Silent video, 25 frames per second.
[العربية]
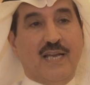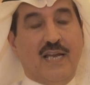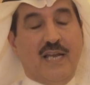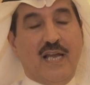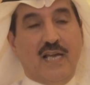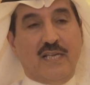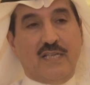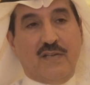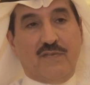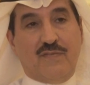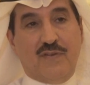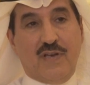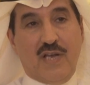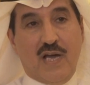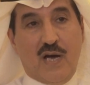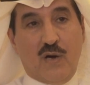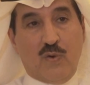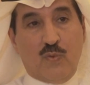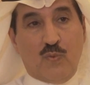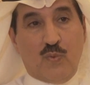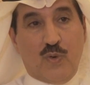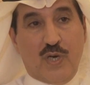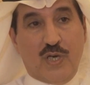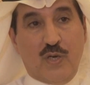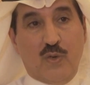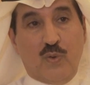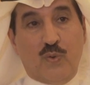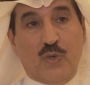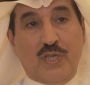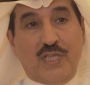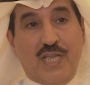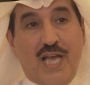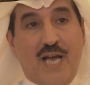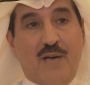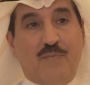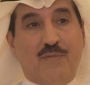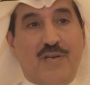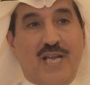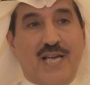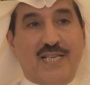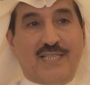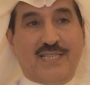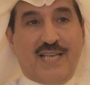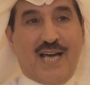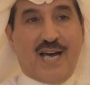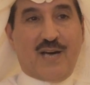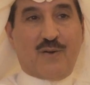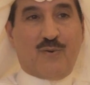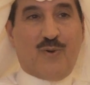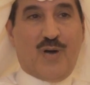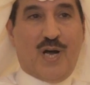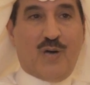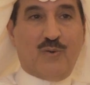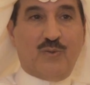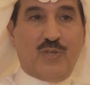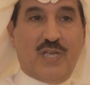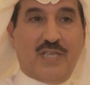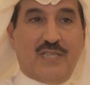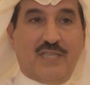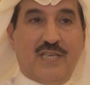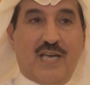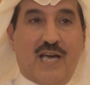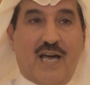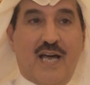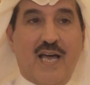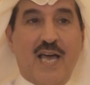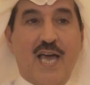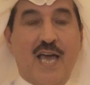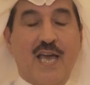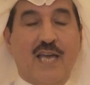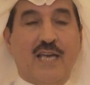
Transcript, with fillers: الهدف الأول هو دعم الأسعار وعودتها